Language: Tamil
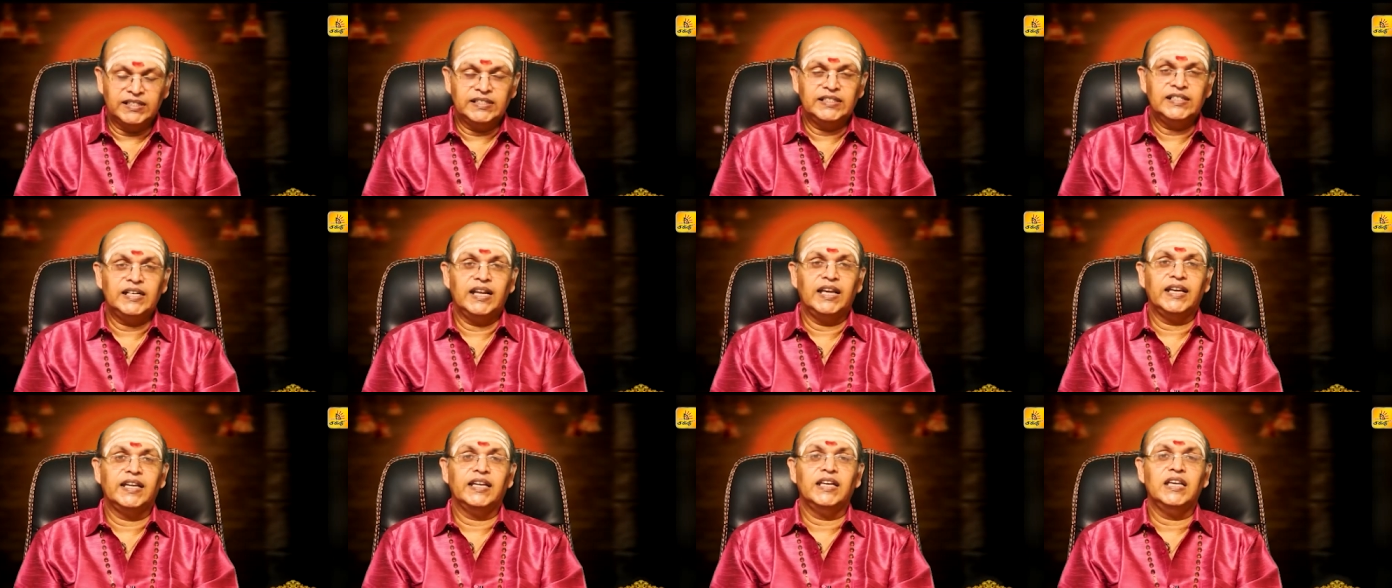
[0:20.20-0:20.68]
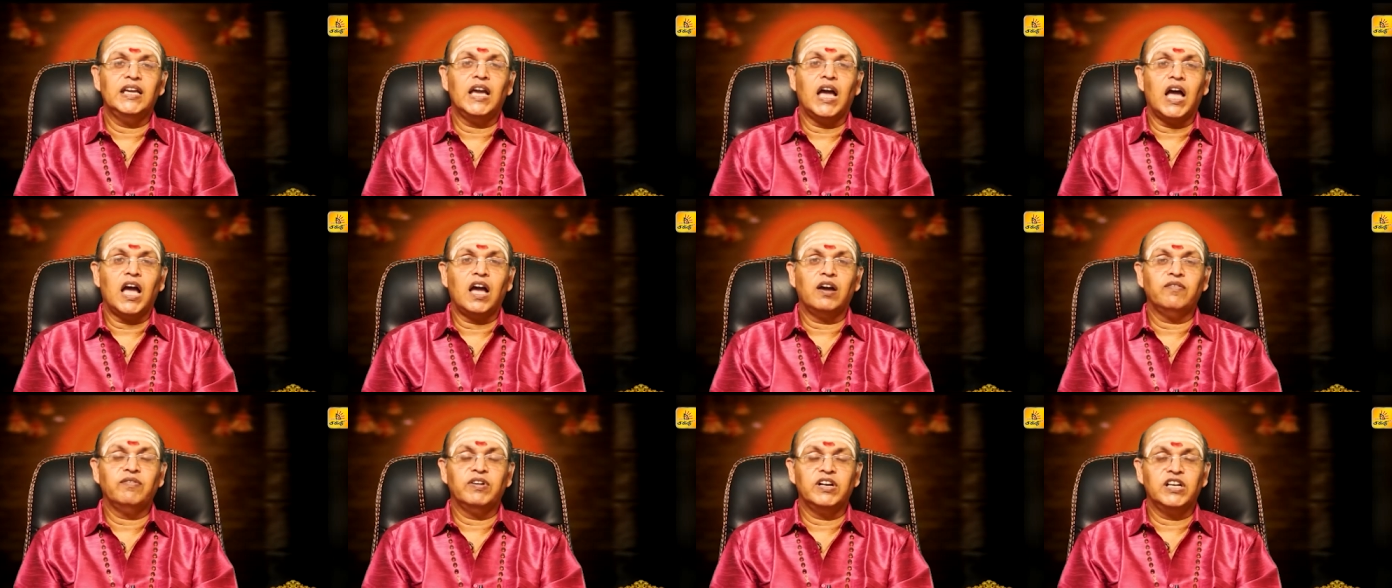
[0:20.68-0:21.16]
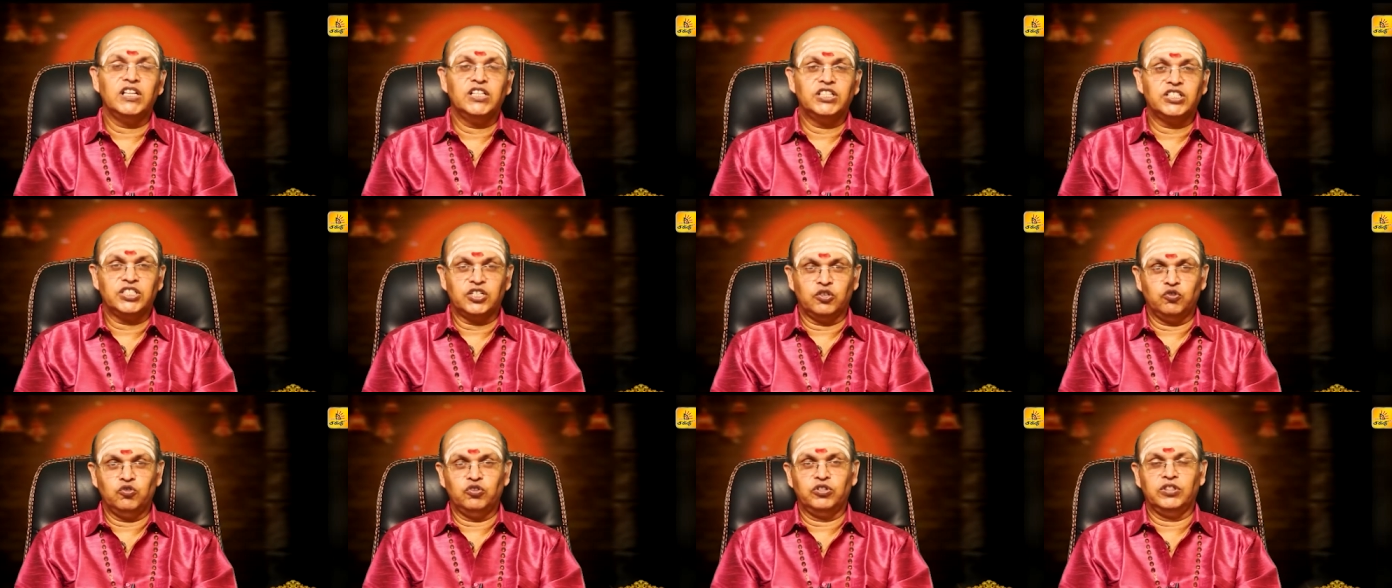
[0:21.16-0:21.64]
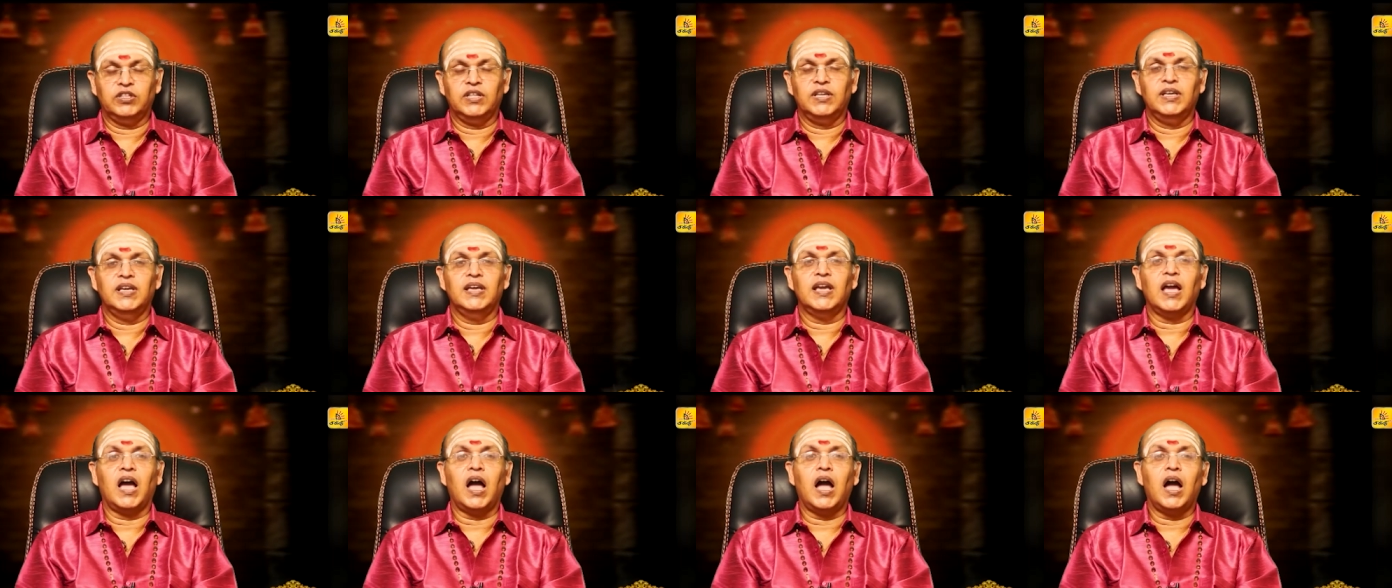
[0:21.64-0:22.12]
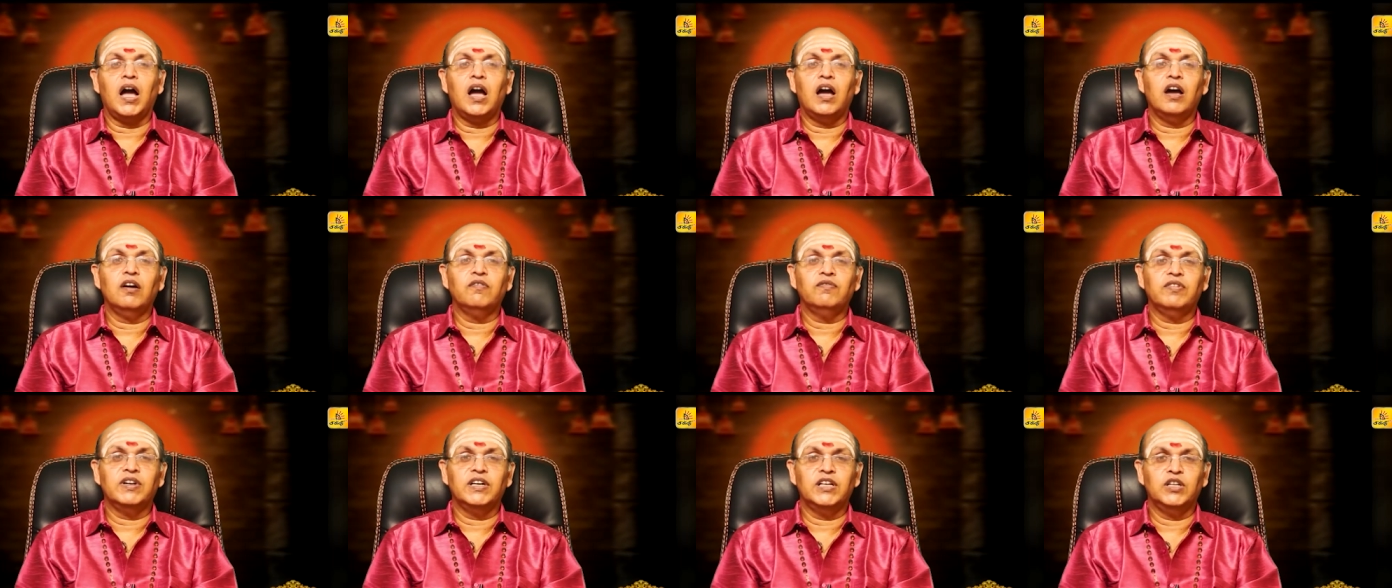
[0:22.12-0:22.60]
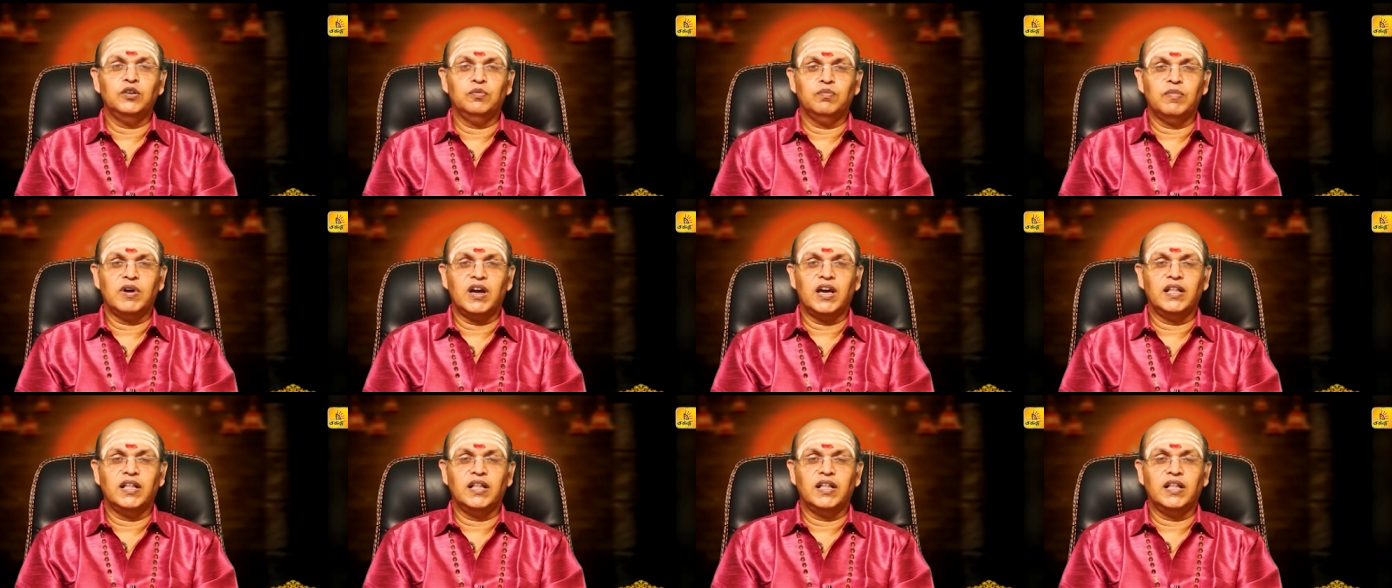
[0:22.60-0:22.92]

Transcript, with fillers: இன்றைக்கு ஆவணி சதுர்த்தி ஆவணி